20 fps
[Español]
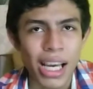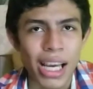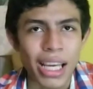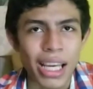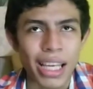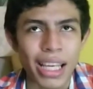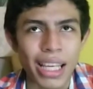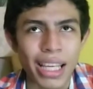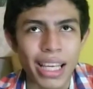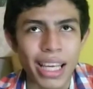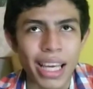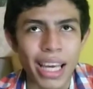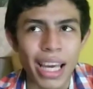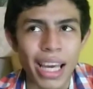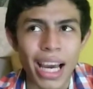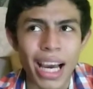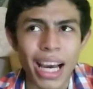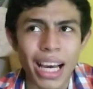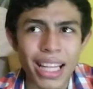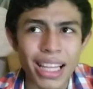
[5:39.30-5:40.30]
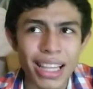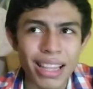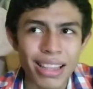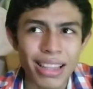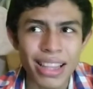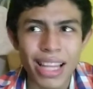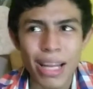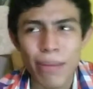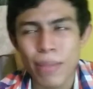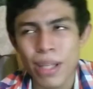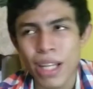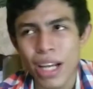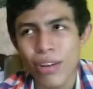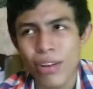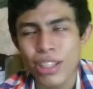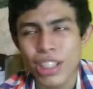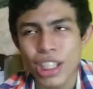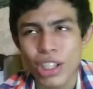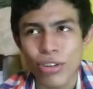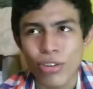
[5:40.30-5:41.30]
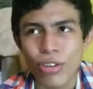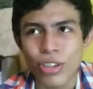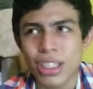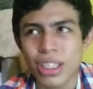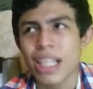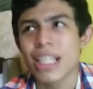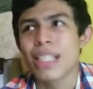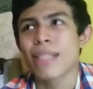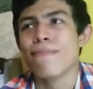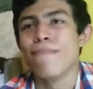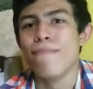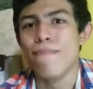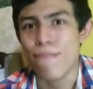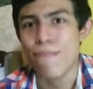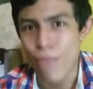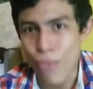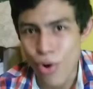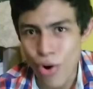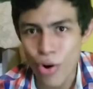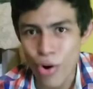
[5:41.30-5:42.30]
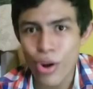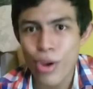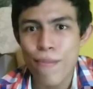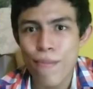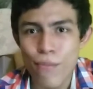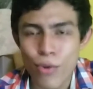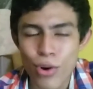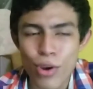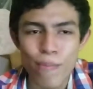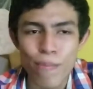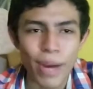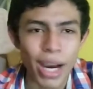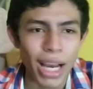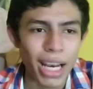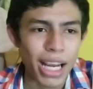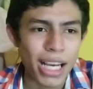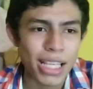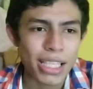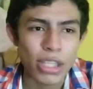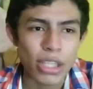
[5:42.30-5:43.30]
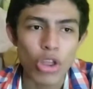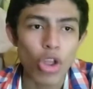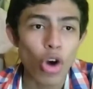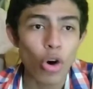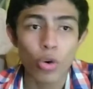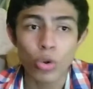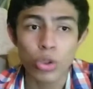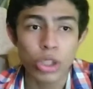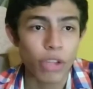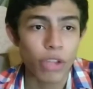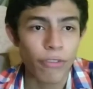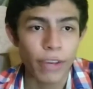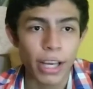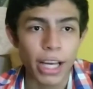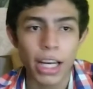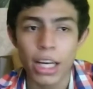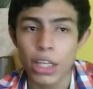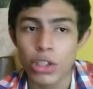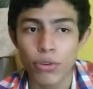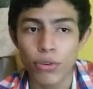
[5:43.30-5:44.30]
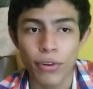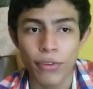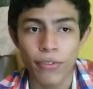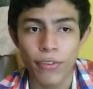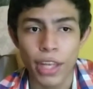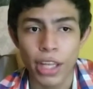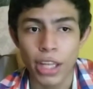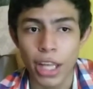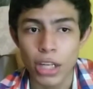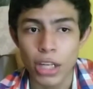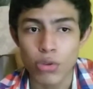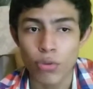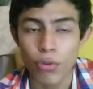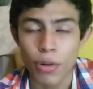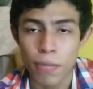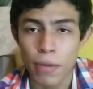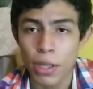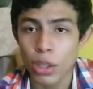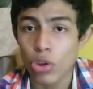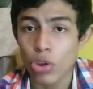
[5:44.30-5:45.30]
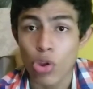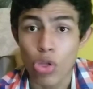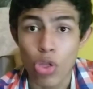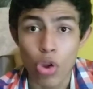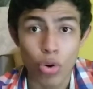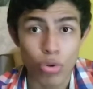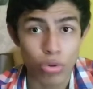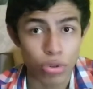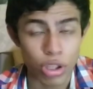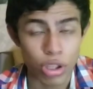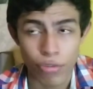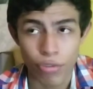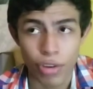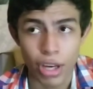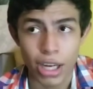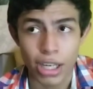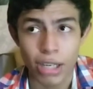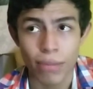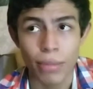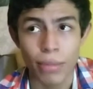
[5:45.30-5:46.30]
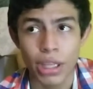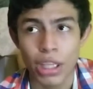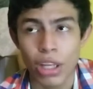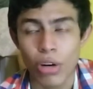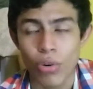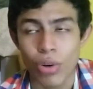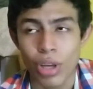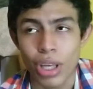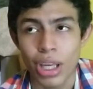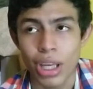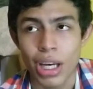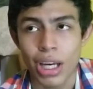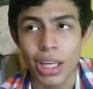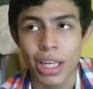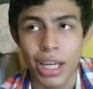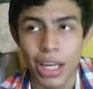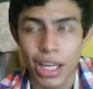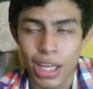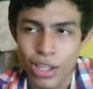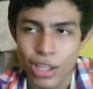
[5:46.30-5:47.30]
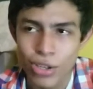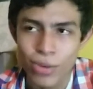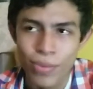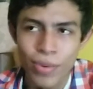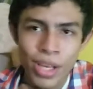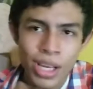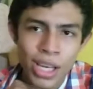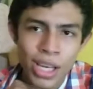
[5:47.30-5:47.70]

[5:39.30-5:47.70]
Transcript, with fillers: y que han terminado haciendo cosas muy, muy malas, no justifica, el, el sufrimiento no justifica realmente lo que haya hecho,